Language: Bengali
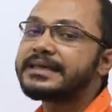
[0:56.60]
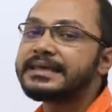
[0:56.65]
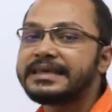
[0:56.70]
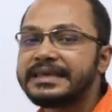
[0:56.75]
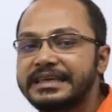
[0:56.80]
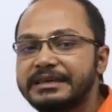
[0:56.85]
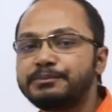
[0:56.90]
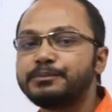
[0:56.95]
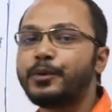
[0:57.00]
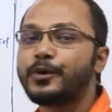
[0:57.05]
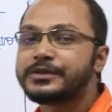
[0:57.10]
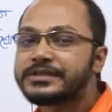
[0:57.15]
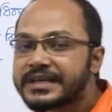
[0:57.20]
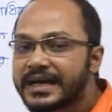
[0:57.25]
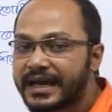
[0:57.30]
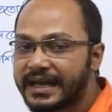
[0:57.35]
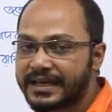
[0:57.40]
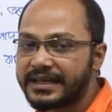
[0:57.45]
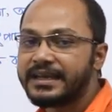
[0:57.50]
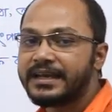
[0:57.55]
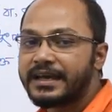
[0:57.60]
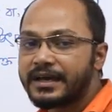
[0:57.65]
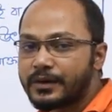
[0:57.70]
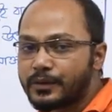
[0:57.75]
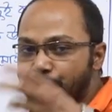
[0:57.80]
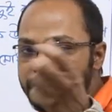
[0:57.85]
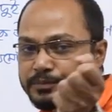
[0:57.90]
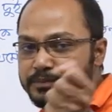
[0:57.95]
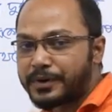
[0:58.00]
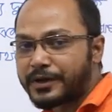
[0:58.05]
কি বোঝায়
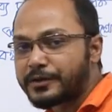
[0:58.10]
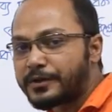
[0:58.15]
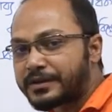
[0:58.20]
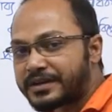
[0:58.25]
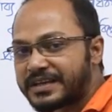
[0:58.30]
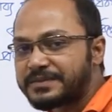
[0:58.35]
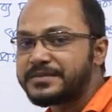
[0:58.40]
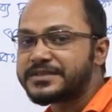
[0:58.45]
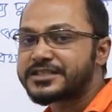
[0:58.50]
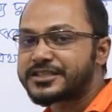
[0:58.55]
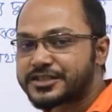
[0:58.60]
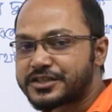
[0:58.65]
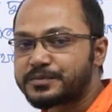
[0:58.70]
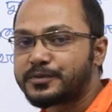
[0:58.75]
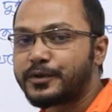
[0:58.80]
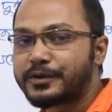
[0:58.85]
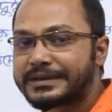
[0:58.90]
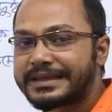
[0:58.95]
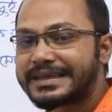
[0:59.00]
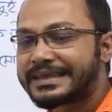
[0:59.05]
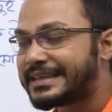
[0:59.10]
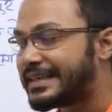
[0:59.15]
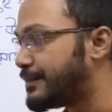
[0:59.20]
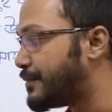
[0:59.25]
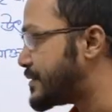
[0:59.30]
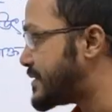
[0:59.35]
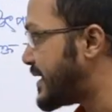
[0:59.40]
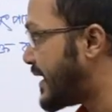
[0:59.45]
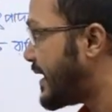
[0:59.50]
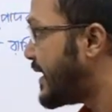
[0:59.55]
উৎপাদকটি বিশ্লেষণ বলতে কি
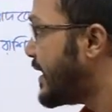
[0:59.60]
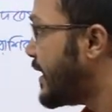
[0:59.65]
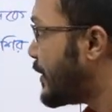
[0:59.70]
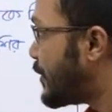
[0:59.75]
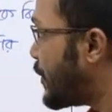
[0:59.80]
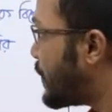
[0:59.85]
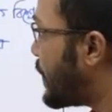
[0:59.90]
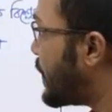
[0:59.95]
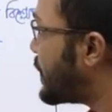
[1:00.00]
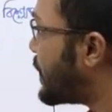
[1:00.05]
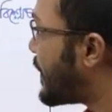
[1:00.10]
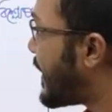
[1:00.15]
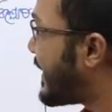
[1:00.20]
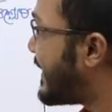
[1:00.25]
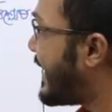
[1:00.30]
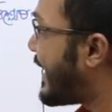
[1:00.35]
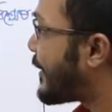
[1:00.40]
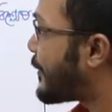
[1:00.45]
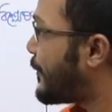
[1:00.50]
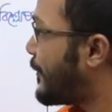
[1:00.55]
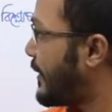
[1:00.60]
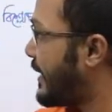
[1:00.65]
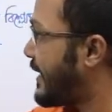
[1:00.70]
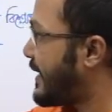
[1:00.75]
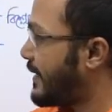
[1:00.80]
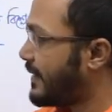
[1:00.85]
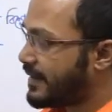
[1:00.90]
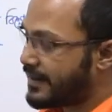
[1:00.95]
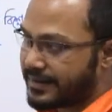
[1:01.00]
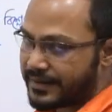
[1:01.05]
বোঝায় তো বন্ধুরা দেখো
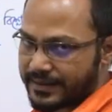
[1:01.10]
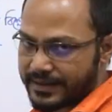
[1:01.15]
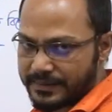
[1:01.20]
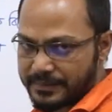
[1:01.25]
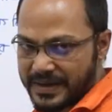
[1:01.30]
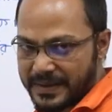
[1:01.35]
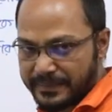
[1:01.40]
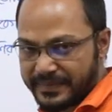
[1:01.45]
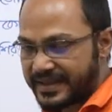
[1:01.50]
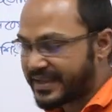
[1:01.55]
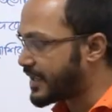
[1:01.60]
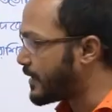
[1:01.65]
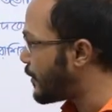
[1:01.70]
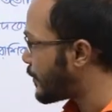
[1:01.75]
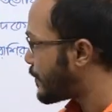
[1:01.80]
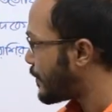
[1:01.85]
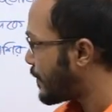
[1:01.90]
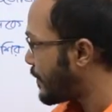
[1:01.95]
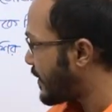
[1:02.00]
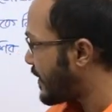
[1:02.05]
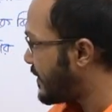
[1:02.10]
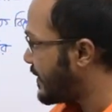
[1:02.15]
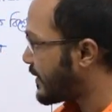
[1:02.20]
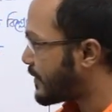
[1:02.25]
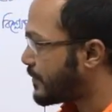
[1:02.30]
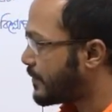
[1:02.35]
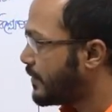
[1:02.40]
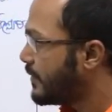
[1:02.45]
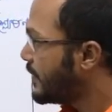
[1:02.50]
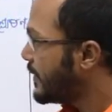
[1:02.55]
এখানে বাম দিকে লক্ষ্য করে
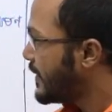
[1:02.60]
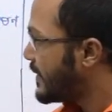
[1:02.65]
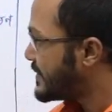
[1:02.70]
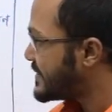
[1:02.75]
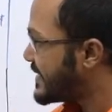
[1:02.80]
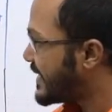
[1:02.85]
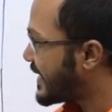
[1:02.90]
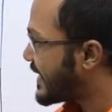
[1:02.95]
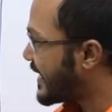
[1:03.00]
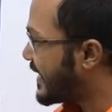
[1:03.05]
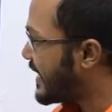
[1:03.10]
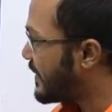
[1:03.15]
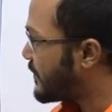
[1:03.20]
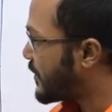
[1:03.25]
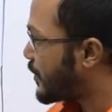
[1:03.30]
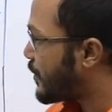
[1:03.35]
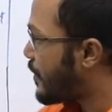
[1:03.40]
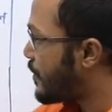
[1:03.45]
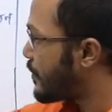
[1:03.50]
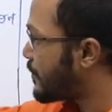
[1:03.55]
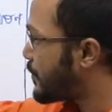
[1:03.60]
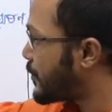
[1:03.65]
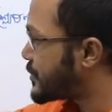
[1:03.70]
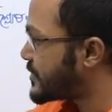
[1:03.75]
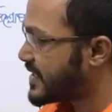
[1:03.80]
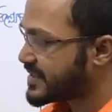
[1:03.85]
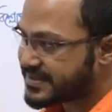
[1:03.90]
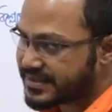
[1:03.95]
দেখো যে এখানে আমরা কনক প্রশ্নের